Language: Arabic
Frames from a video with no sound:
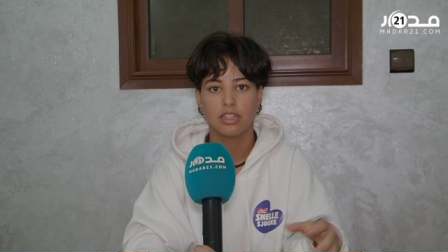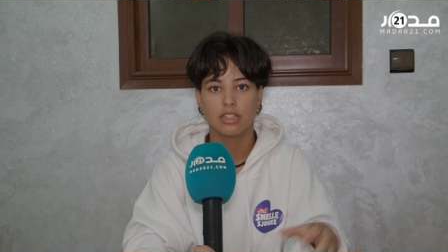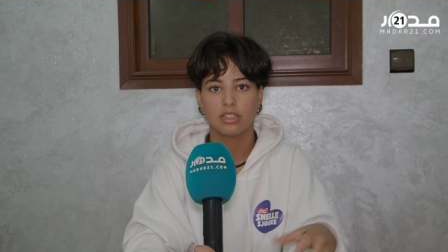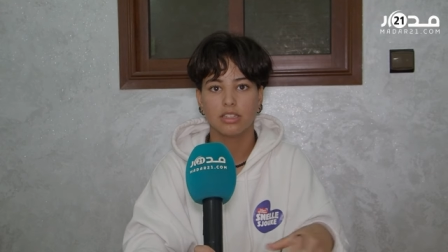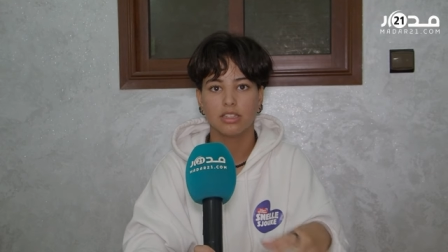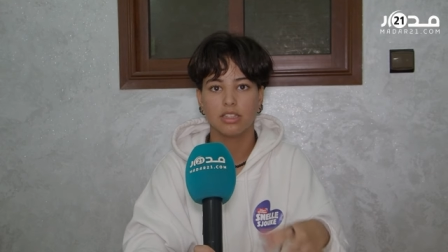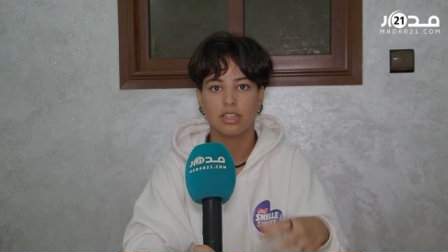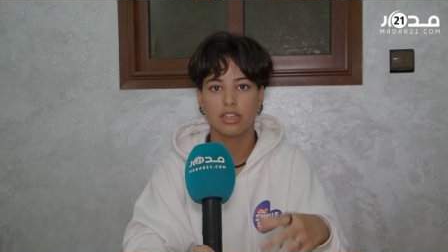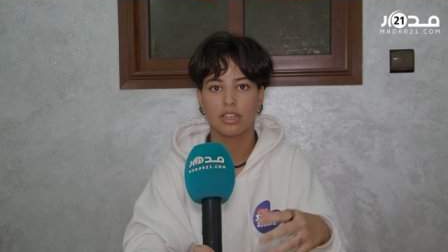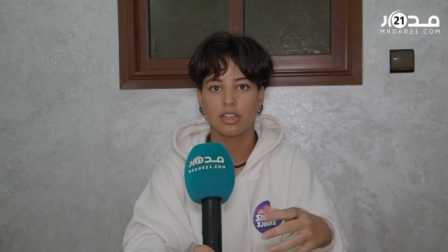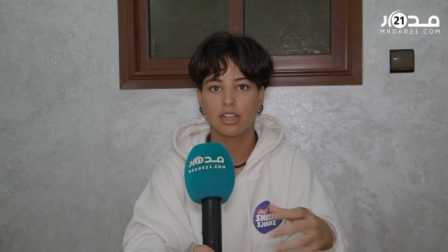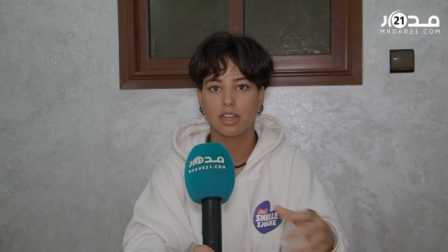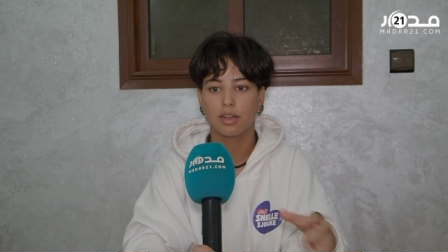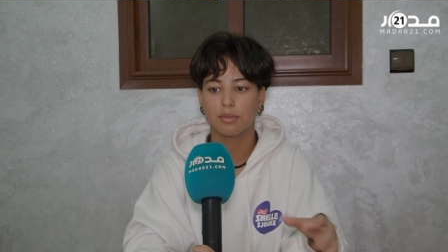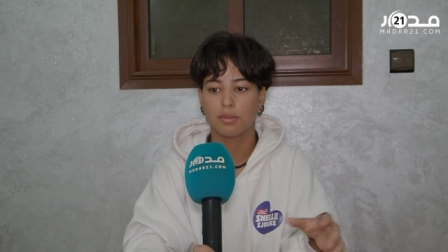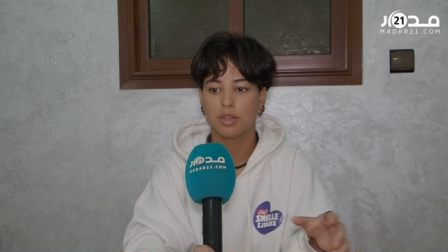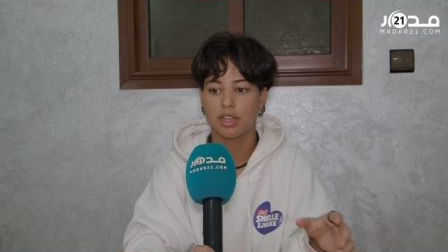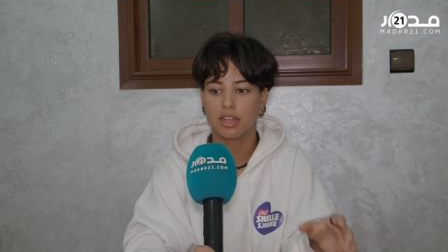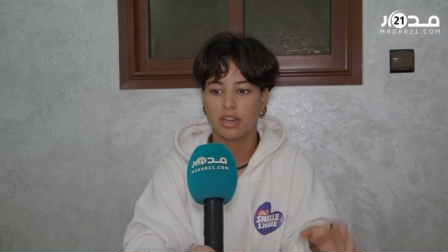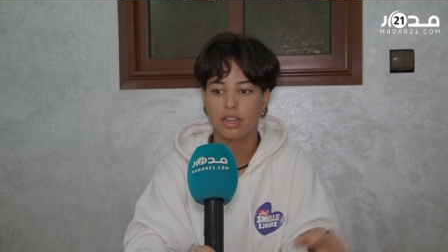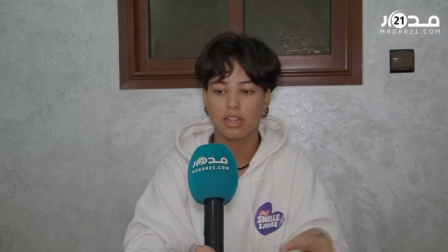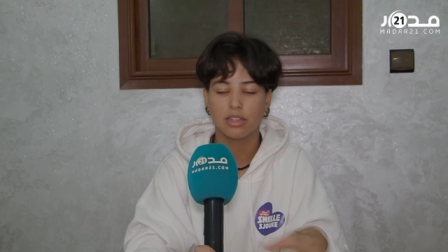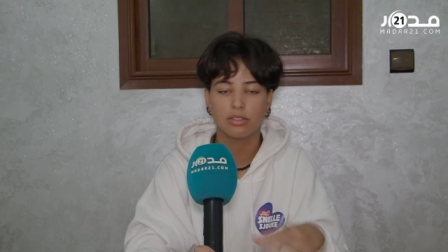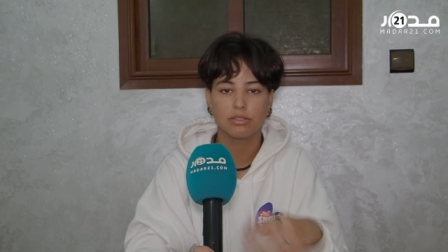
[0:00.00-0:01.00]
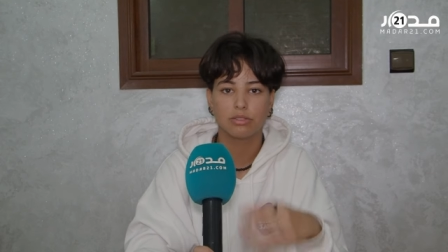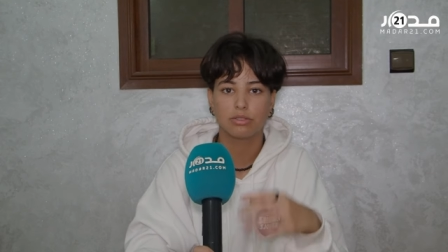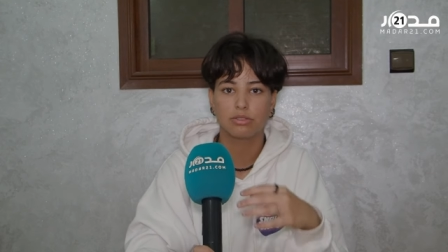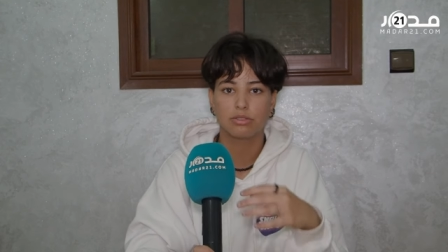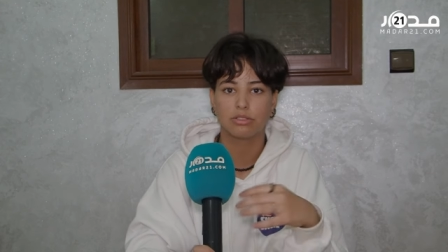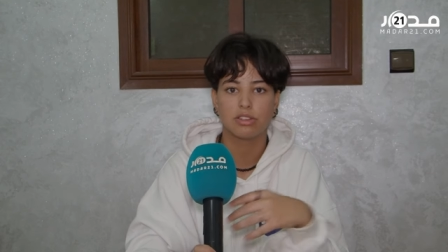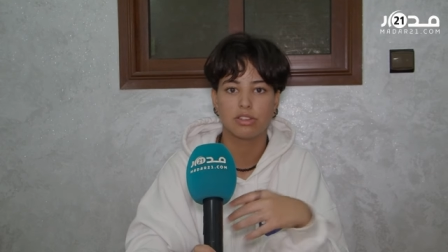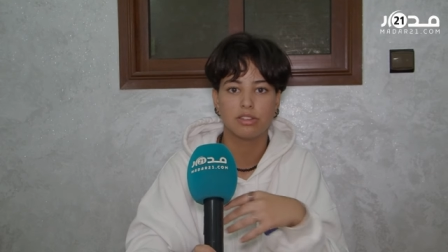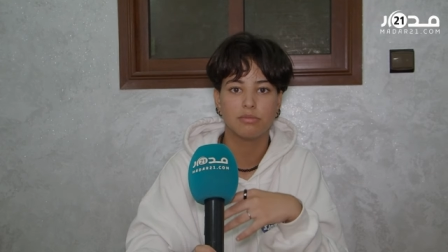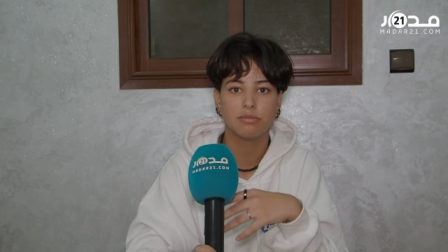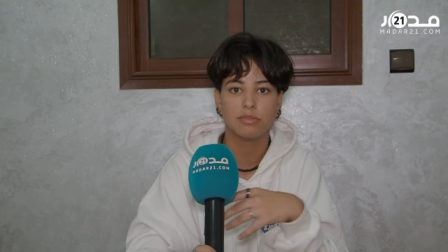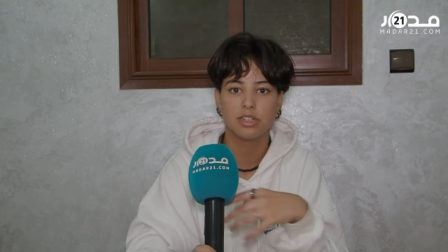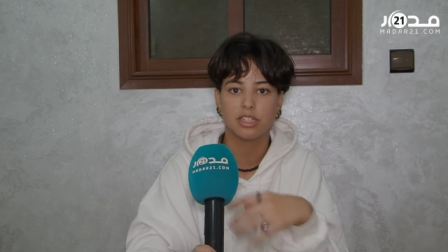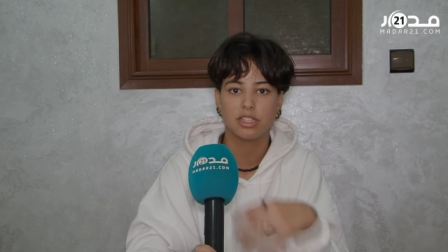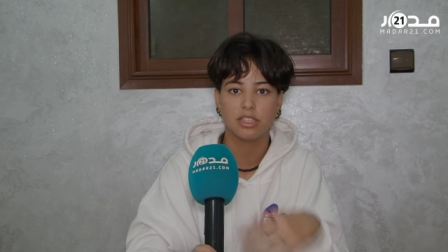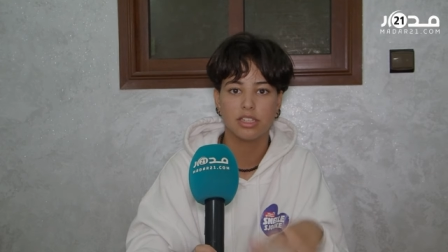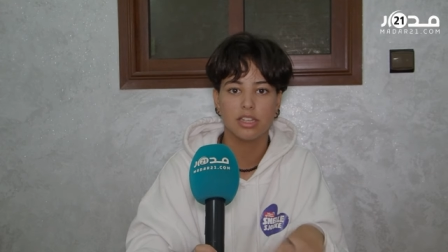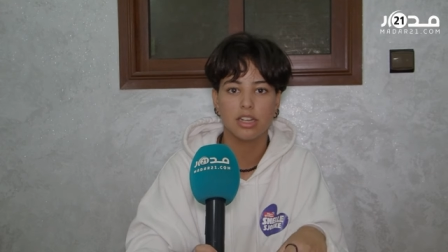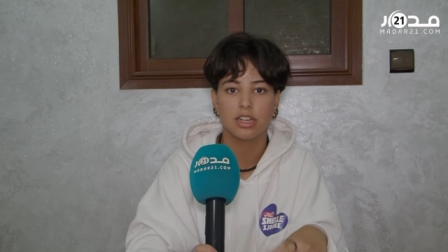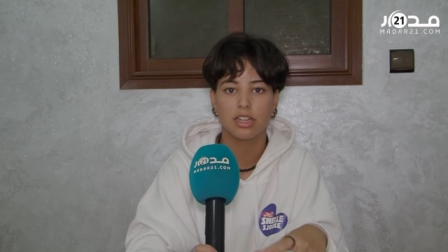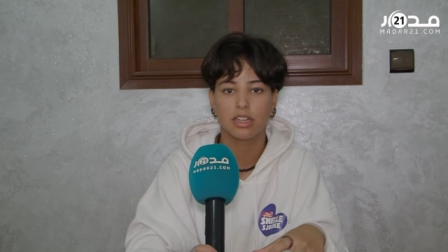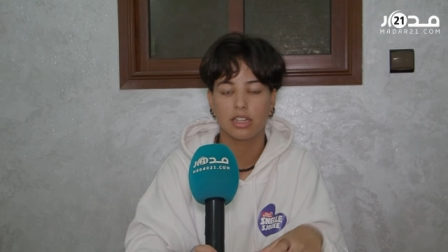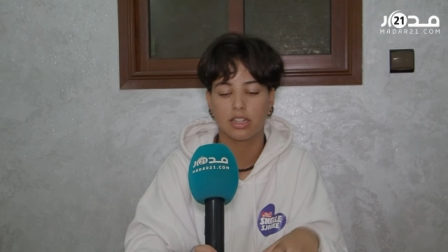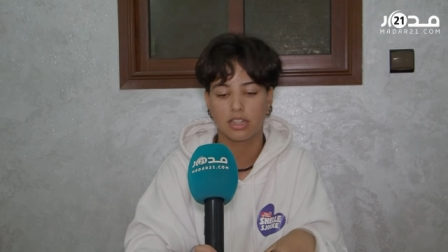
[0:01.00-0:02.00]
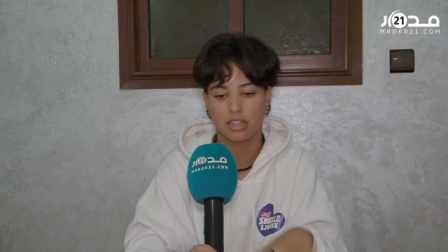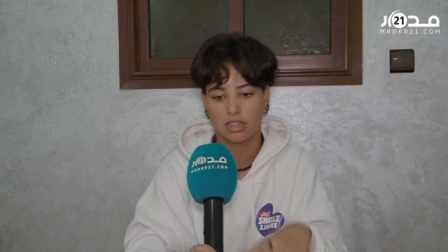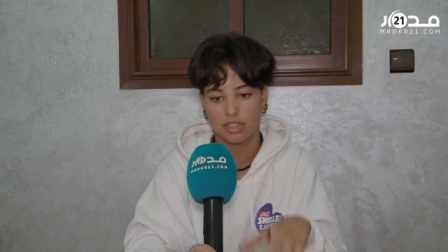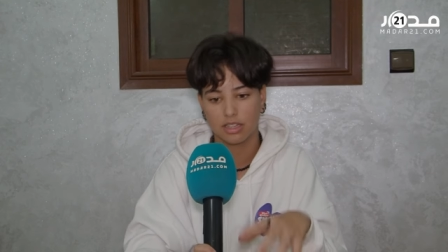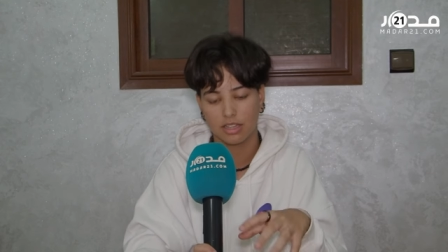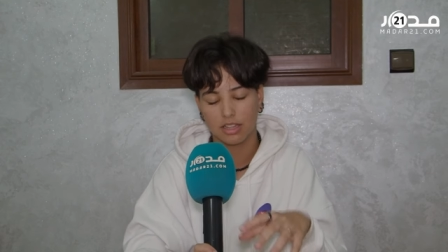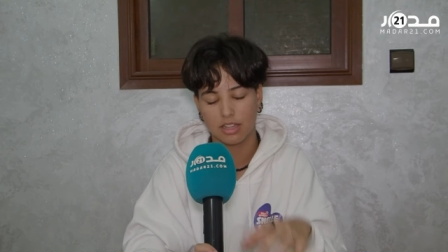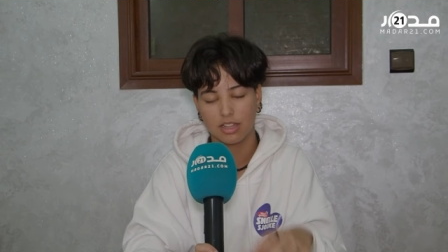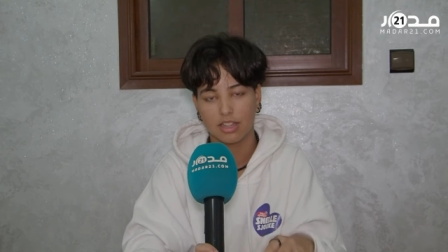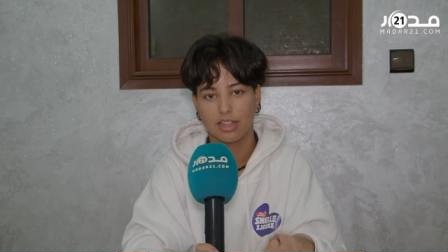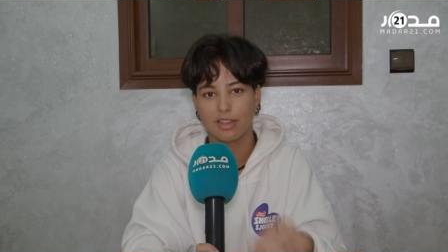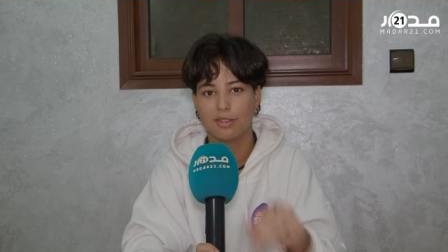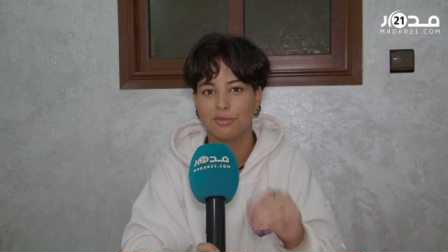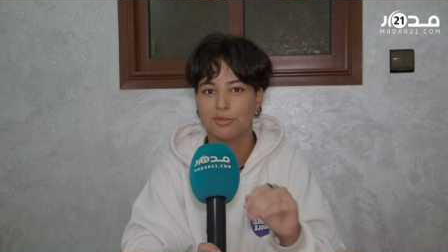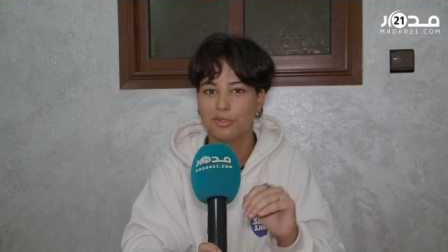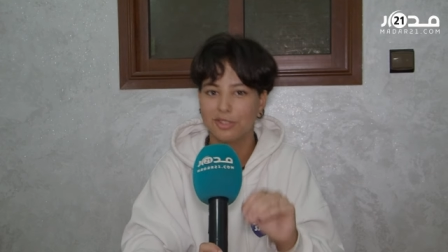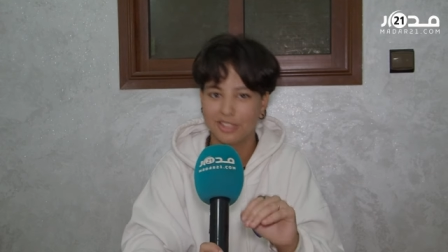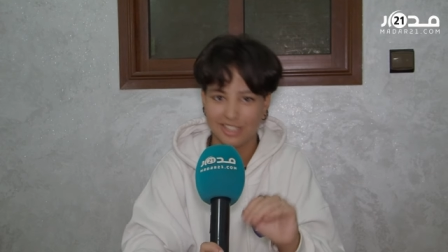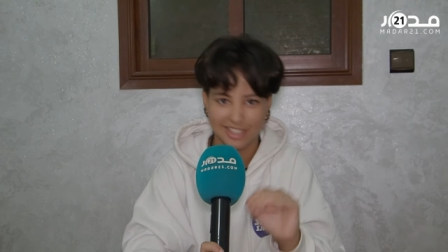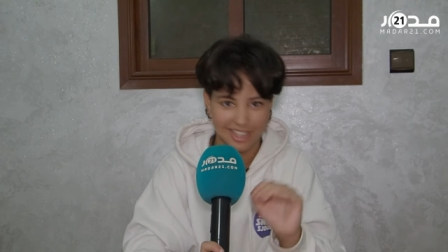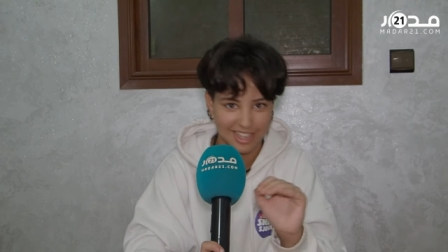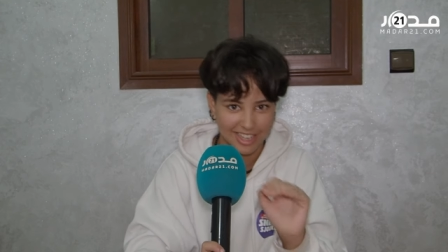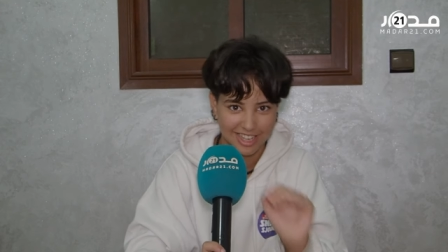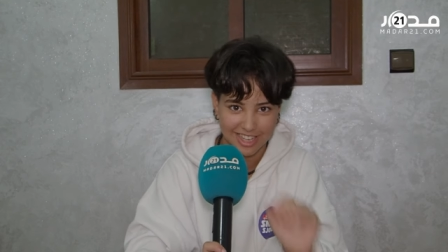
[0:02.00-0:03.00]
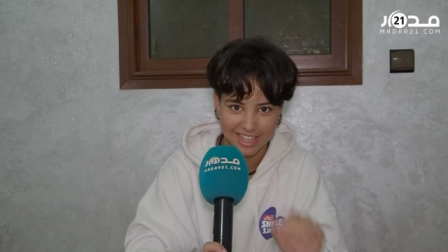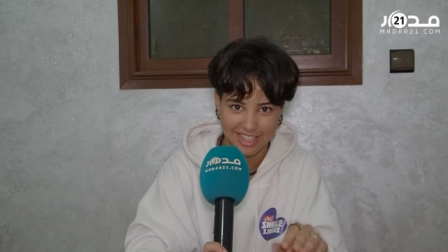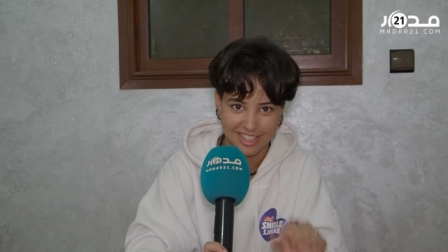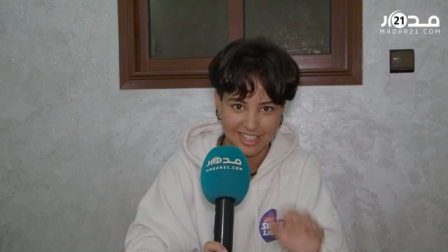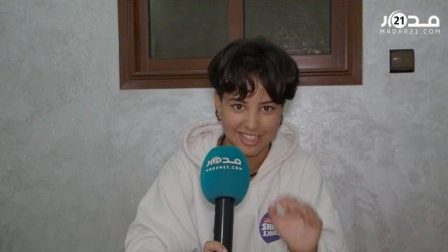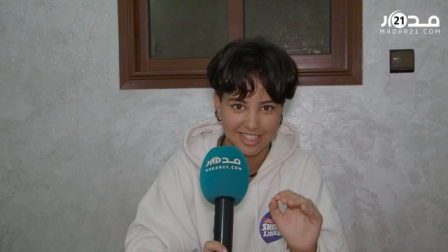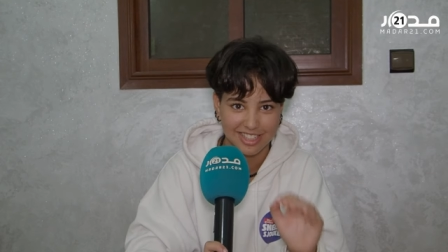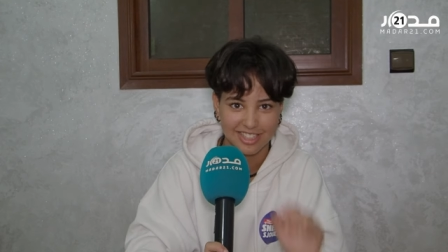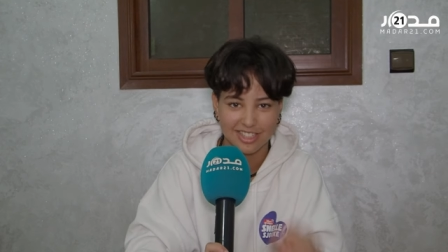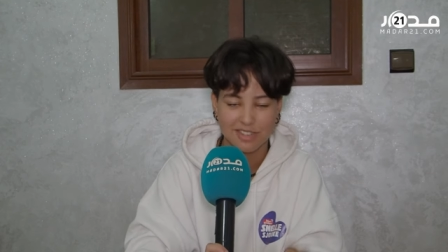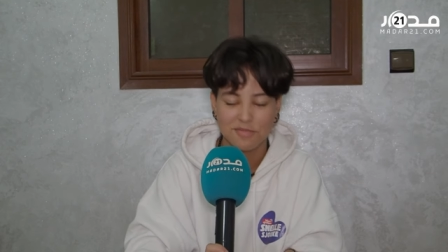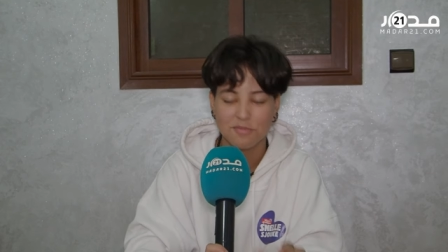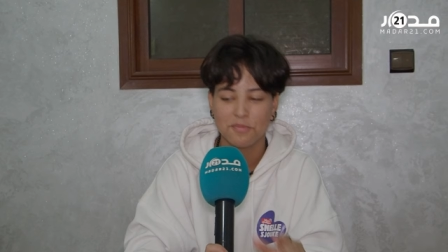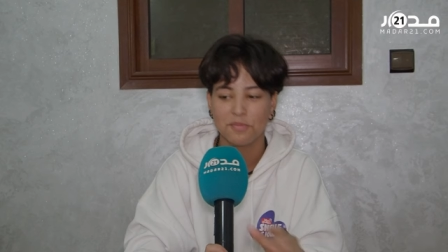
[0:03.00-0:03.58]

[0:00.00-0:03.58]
ديال الكاميرا السوشيال ميديا كنموت على هادشي